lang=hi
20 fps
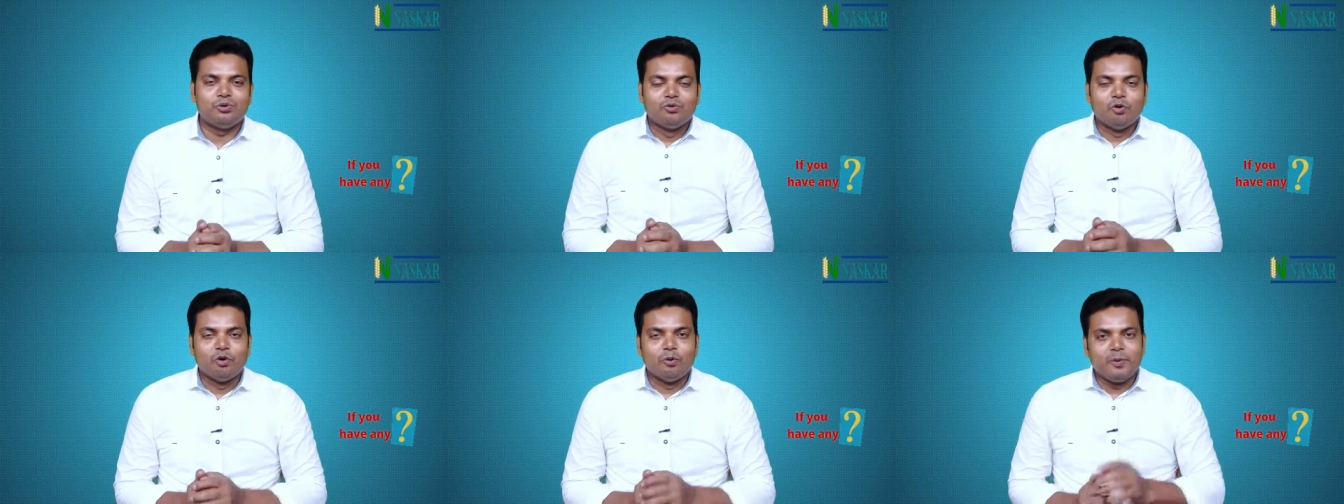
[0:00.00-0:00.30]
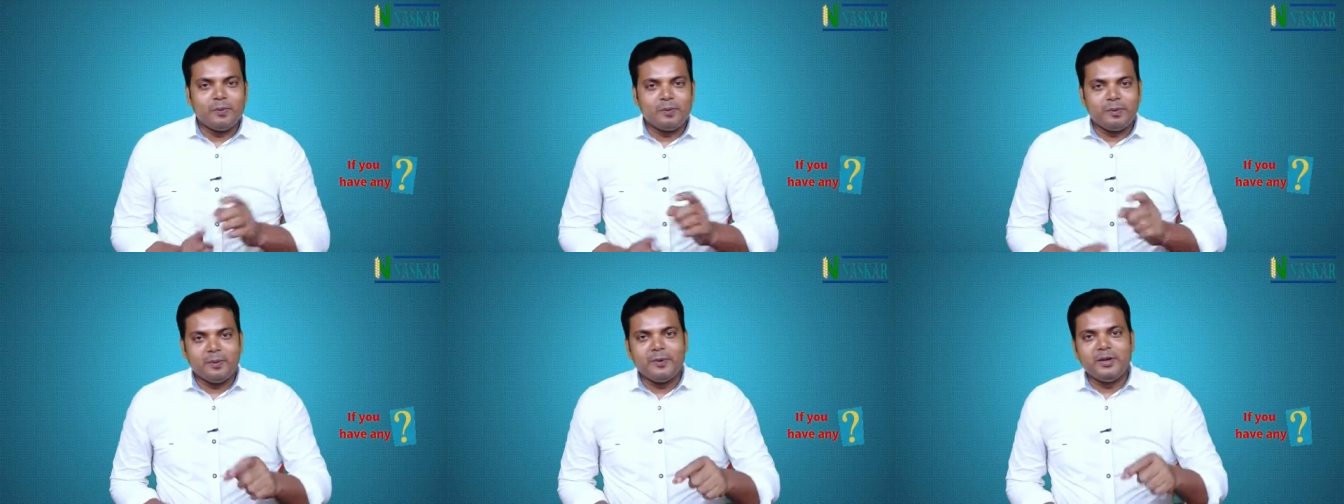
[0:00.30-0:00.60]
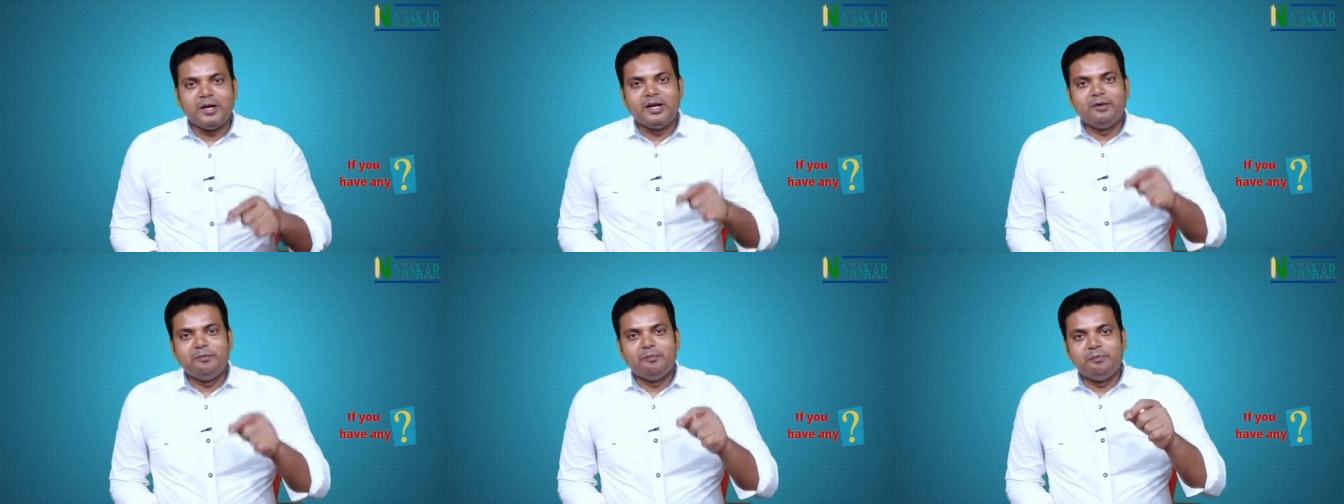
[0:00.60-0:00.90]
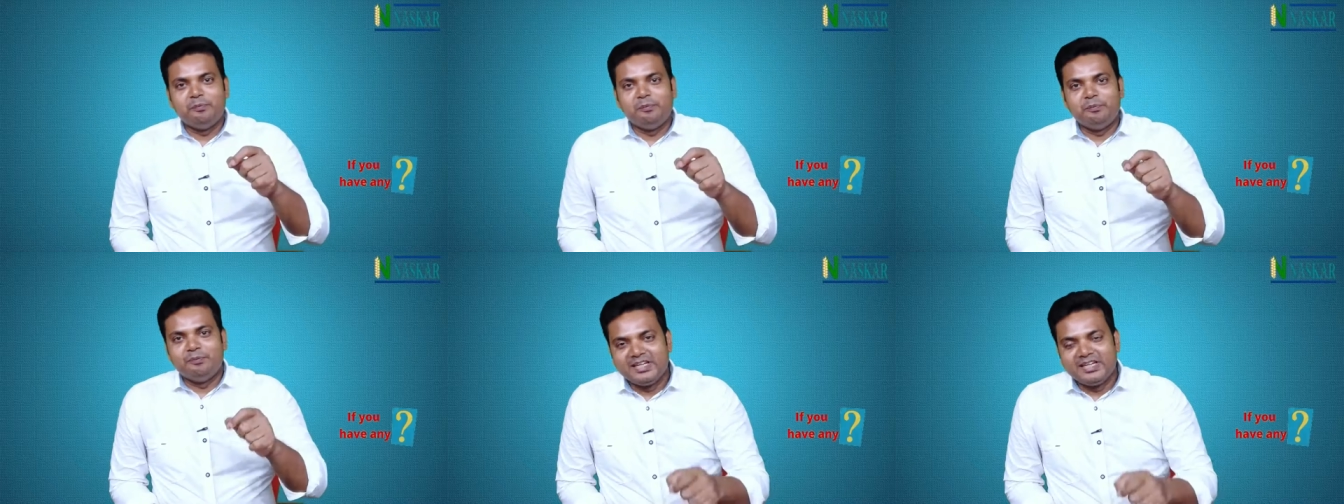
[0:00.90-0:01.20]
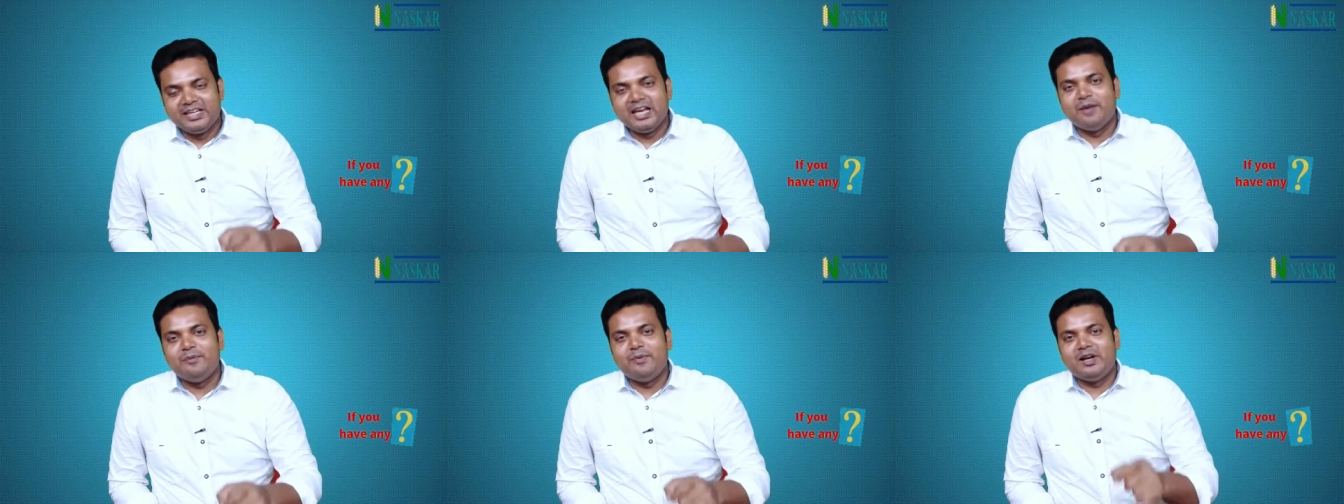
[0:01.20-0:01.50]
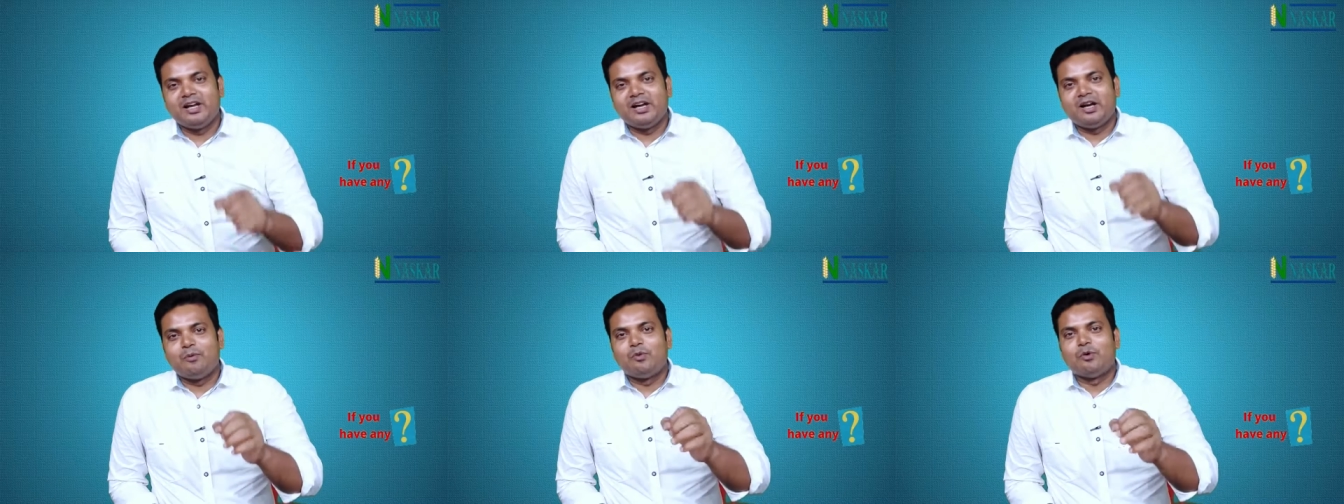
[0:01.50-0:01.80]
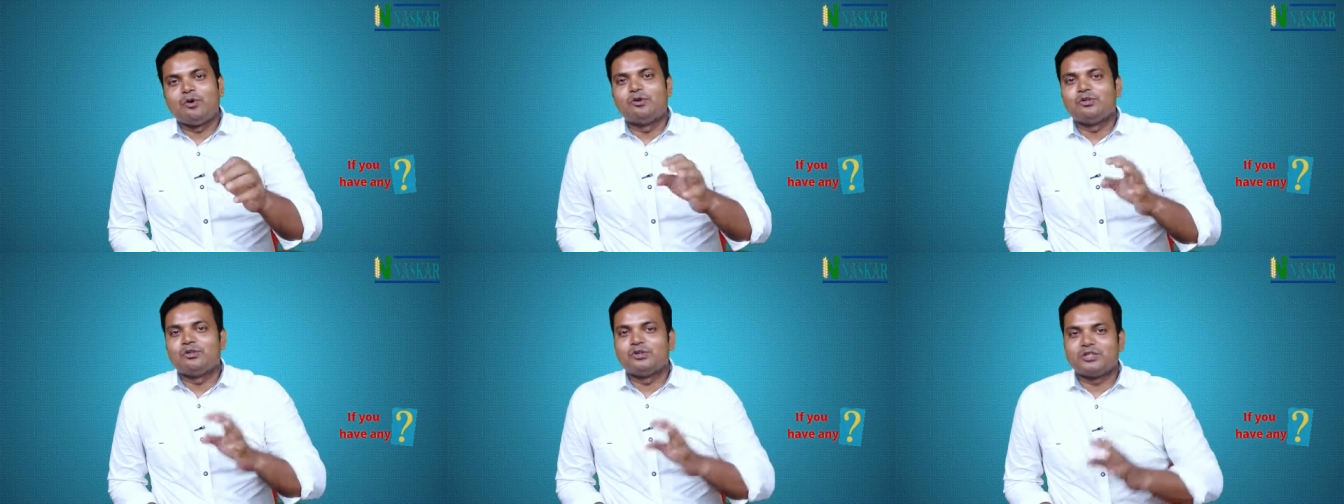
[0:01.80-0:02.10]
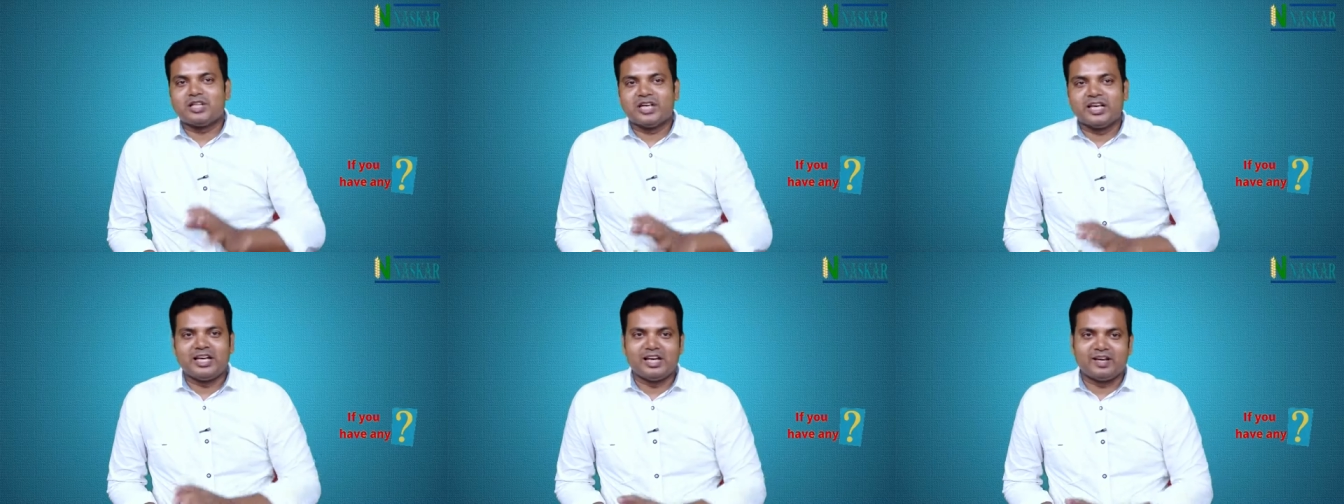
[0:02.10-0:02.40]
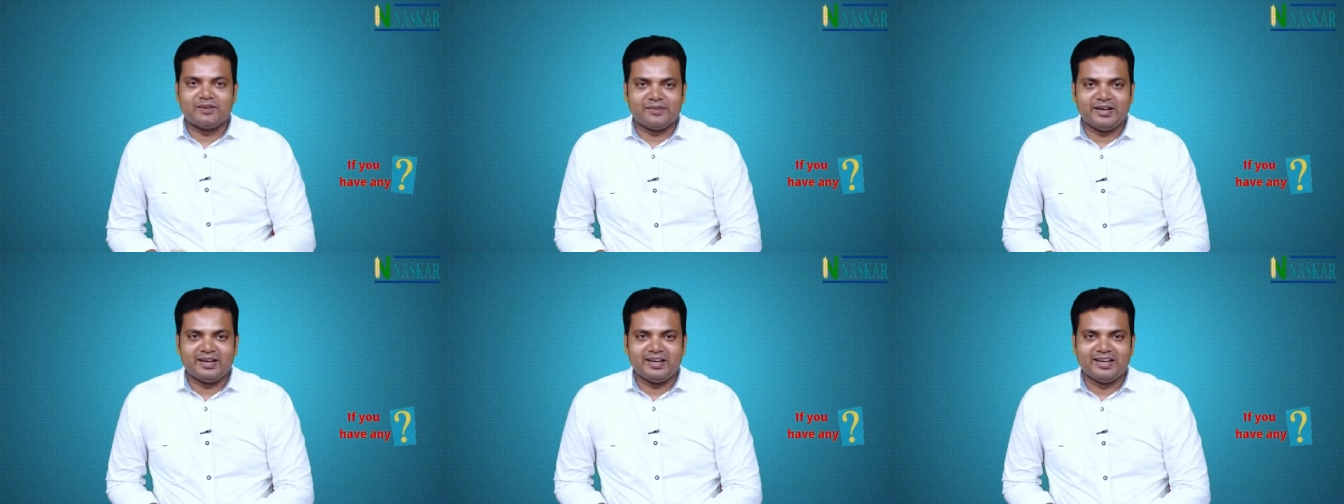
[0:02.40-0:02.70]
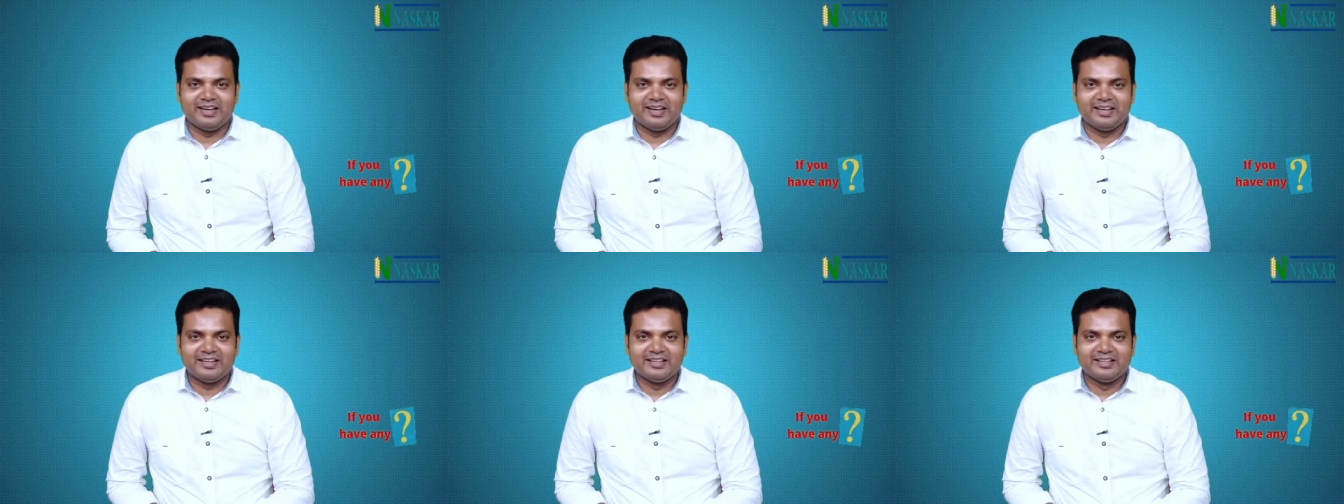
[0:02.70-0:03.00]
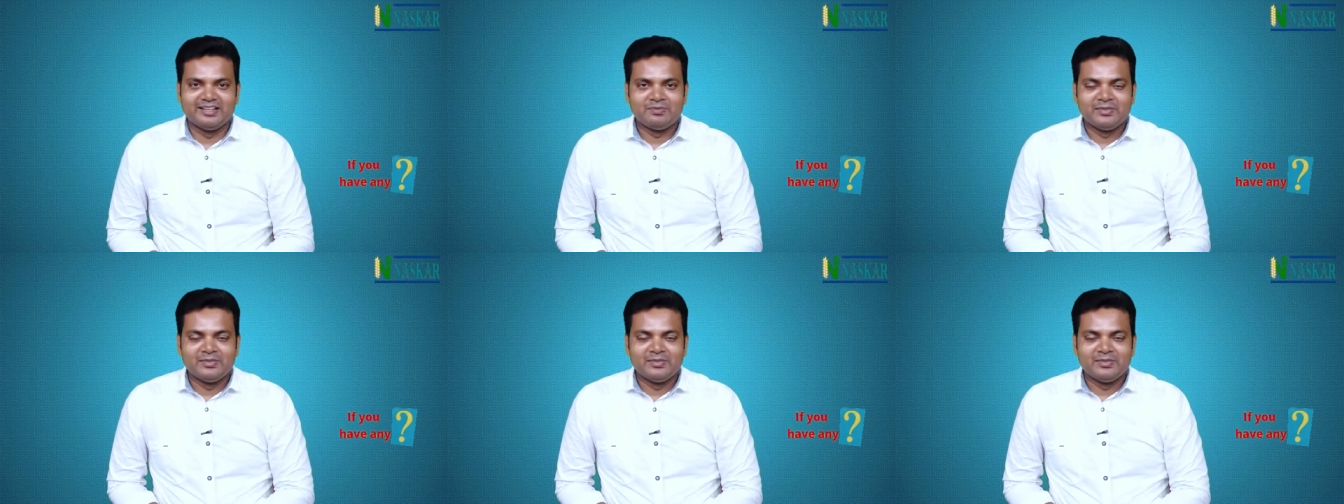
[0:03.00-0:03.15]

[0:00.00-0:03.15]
वो भी पेमेंट किए बिना हम लोग उसको सही कर पाएंगे